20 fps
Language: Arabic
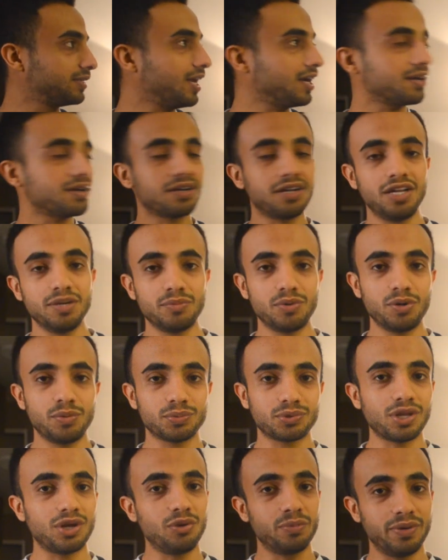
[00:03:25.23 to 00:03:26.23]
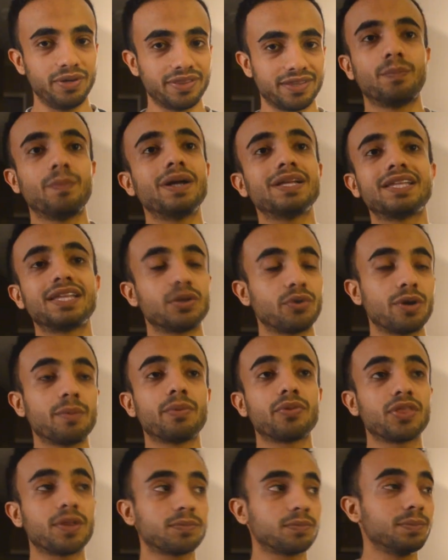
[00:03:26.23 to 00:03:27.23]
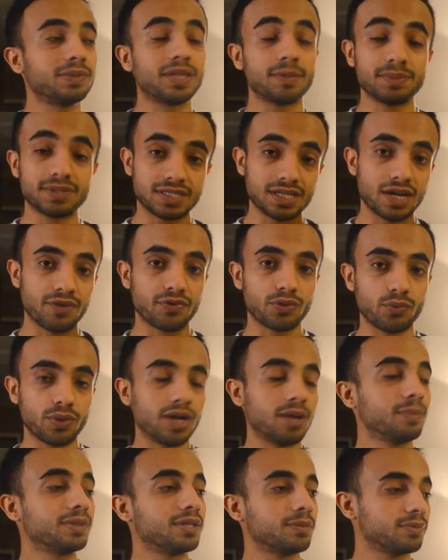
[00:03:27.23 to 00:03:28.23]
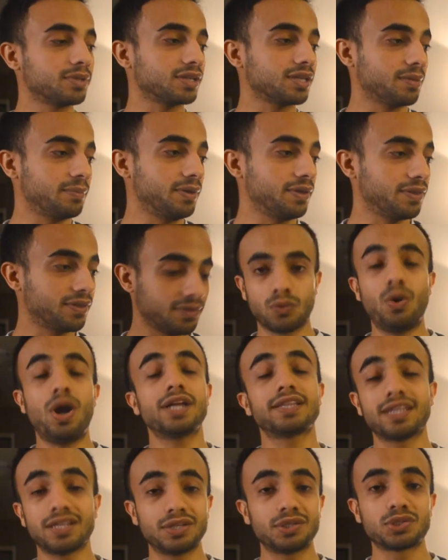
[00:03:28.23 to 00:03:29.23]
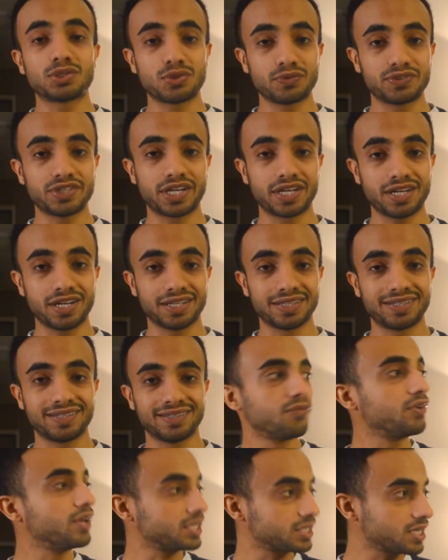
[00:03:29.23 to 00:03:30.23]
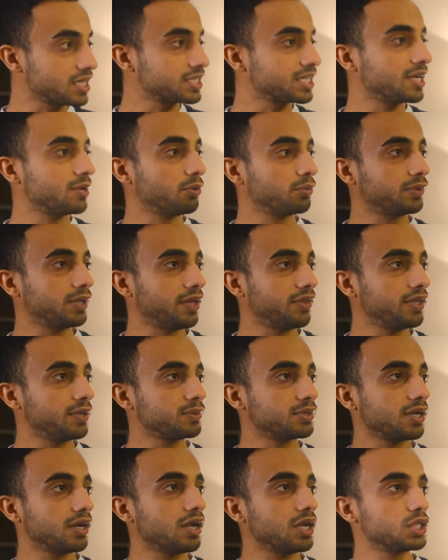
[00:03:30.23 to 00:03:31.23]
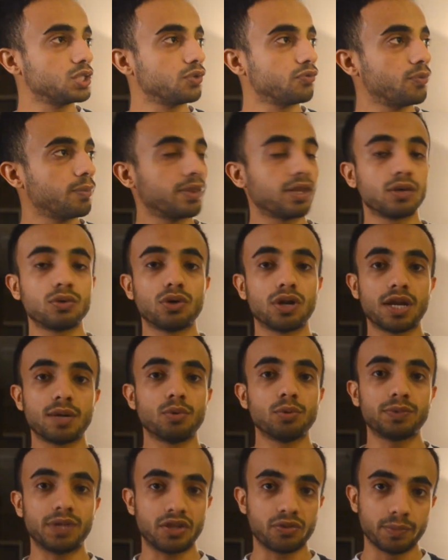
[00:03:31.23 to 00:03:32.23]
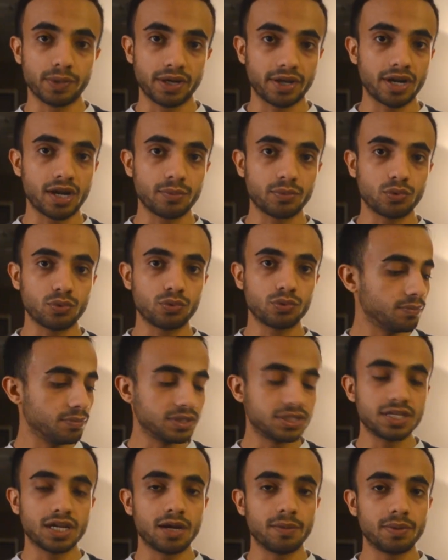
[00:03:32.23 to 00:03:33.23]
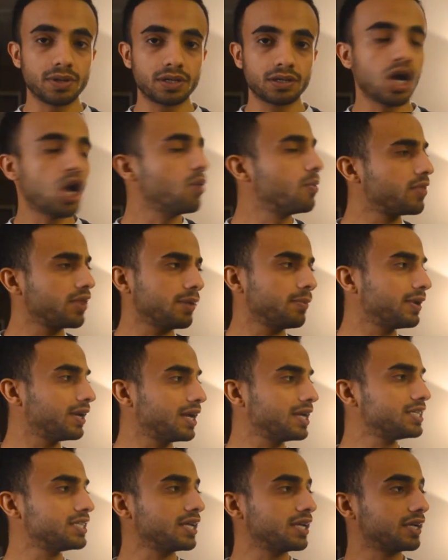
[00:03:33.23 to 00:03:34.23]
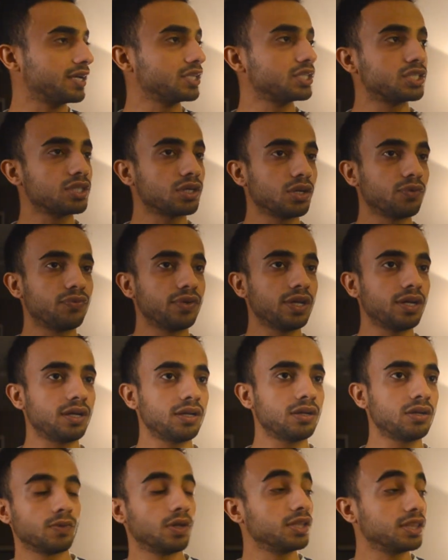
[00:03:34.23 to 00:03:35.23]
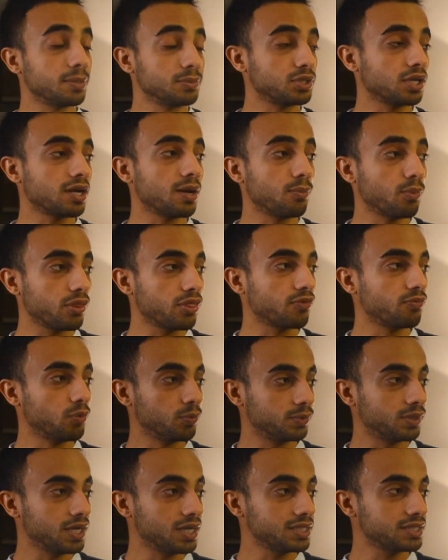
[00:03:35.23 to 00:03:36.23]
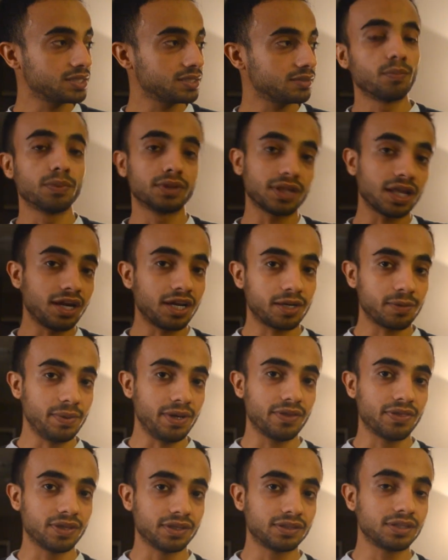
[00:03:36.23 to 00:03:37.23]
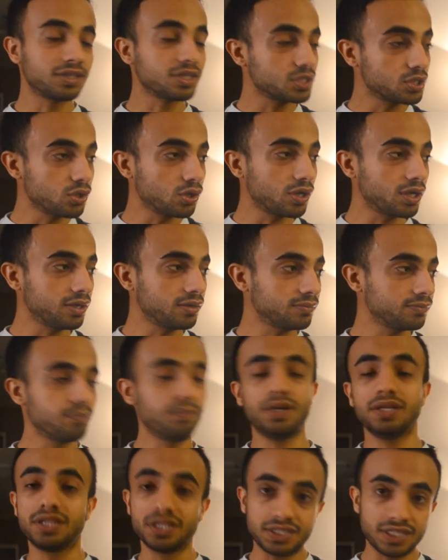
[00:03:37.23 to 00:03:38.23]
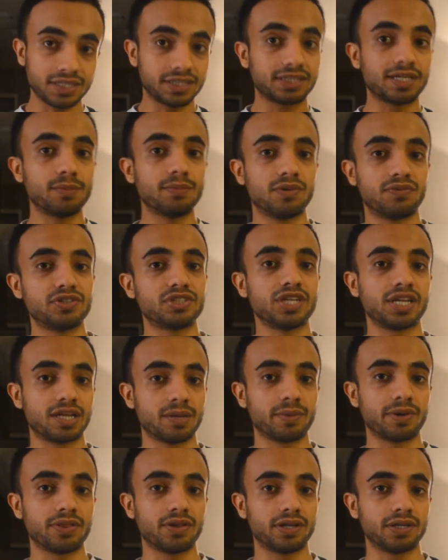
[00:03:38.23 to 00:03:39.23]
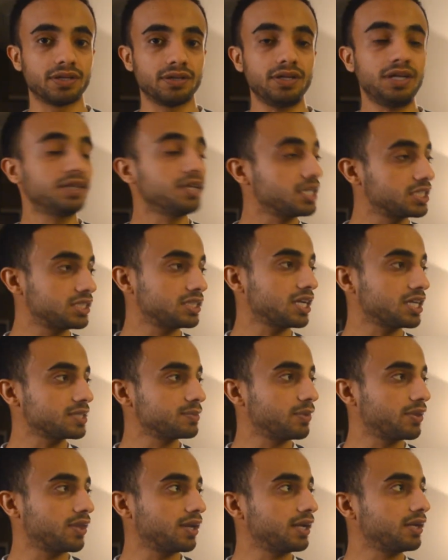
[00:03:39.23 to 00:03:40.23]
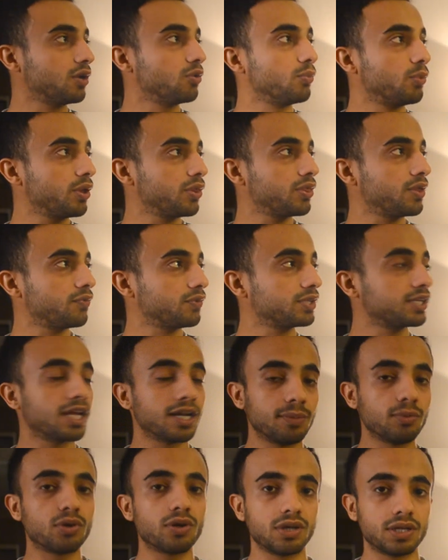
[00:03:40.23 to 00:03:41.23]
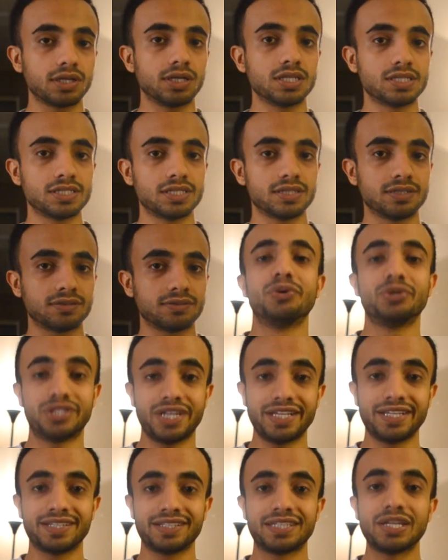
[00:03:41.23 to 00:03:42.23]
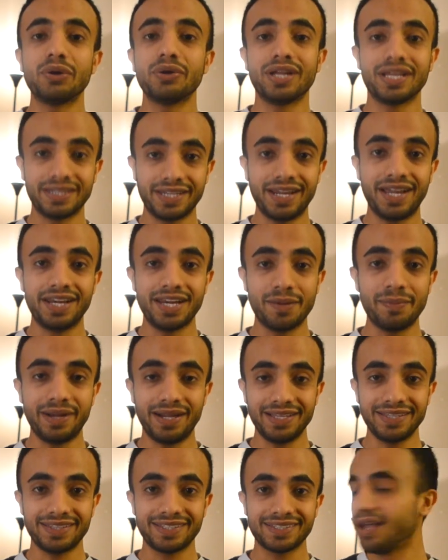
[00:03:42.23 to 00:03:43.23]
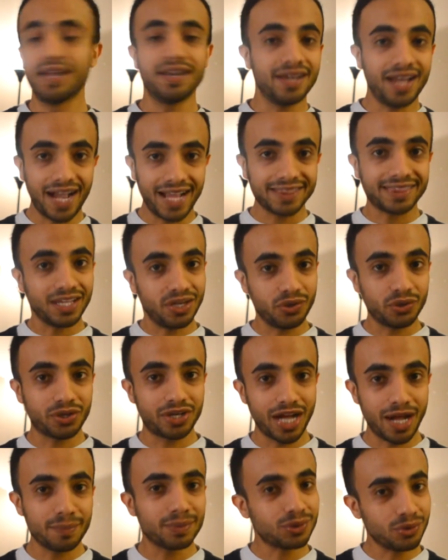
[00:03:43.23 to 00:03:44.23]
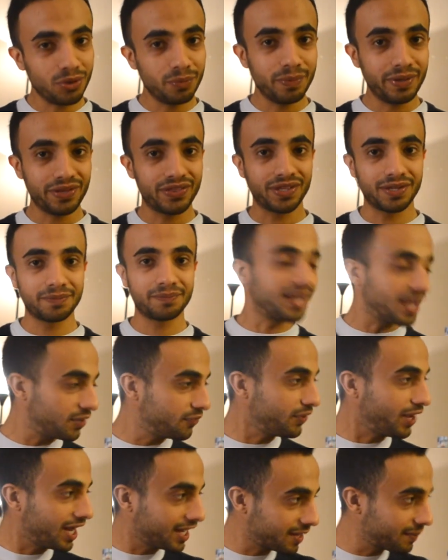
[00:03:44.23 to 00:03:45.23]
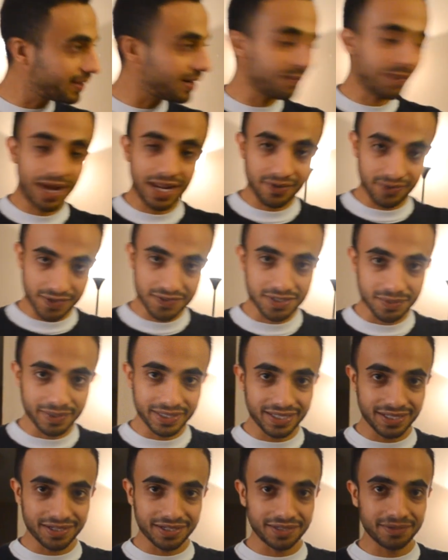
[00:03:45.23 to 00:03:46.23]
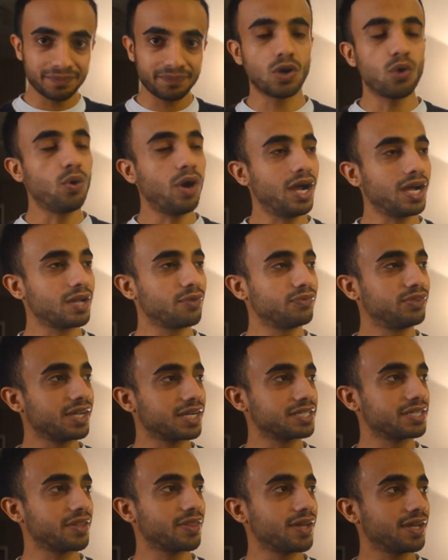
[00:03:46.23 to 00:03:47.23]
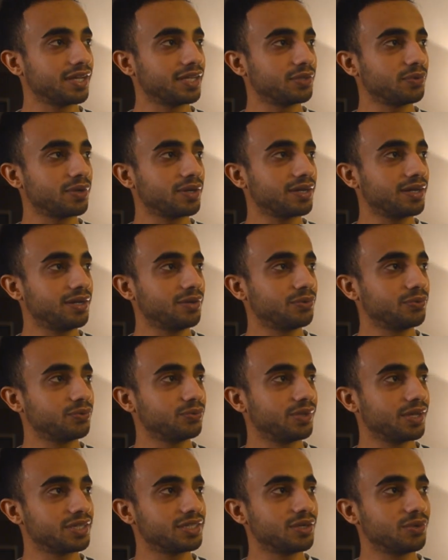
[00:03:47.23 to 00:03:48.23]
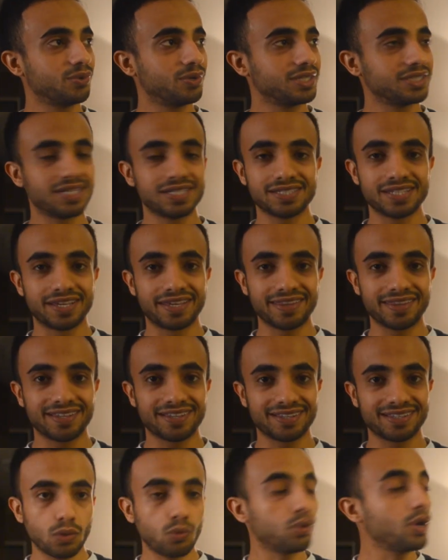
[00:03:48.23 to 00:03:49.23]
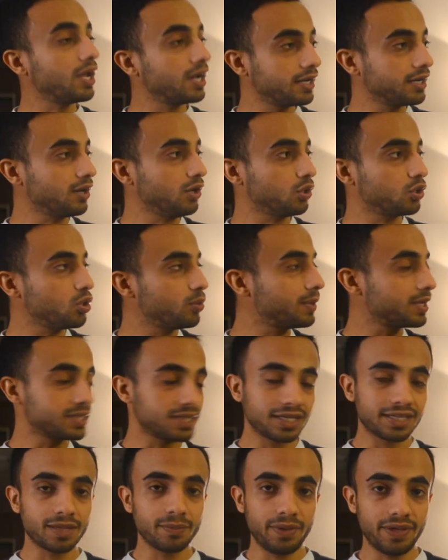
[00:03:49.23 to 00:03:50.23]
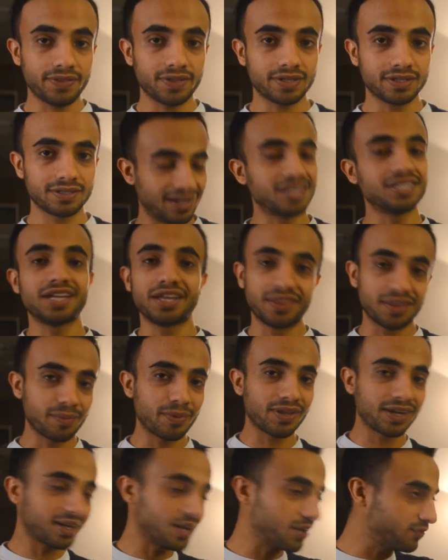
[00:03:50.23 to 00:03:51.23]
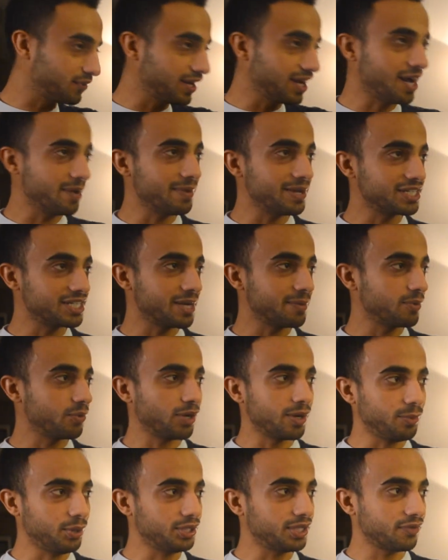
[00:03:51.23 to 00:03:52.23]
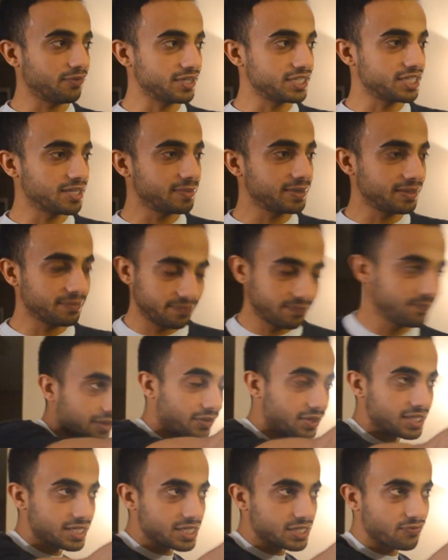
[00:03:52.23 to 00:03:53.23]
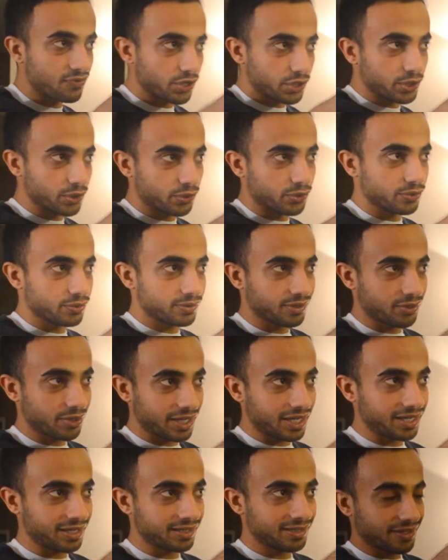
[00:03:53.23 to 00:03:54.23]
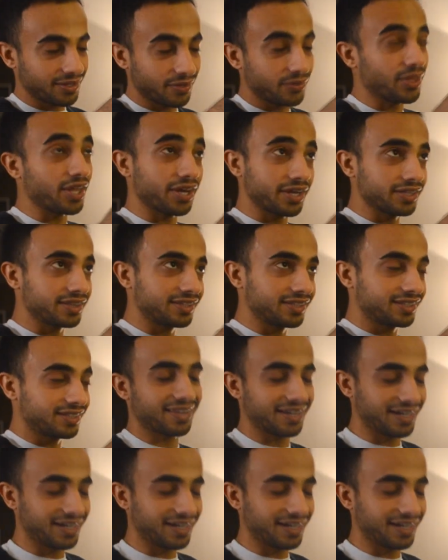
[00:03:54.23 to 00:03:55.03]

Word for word: تحقق حلمهم طلعوا بعثه ما تدري وين بالضبط متى بتسافر ولا متى بتطلع بعثه وحتى اللي يدرسون شركات في اشخاص هنا مبتعثين ما شاء الله اشوفهم مثلا يقول انا مبتعث من ارامكو من سابق او مثلا من اي شركه تشتغل فيها انت ما شاء الله موظف ممتاز بنطلعك بعثه تدرس لغه بعدين ترجع تكمل في الشركه مره ثانيه نحتاج شخص مثلا مثلا او موظف يتكلم اللغه الانجليزيه وشيء توني ادري عنه بعد ان حتى الحكام يطلعون بعثه كان في حكم هنا معنا في نفس المدينه هو حكم في درجه ثانيه اتوقع او درجه اولى شيء زي كذا وقال ان الحكومه ارسلت بعثه عشان اذا مثلا كان في لاعب اجنبي ولا محترف اجنبي This is for you اوكي ذا رد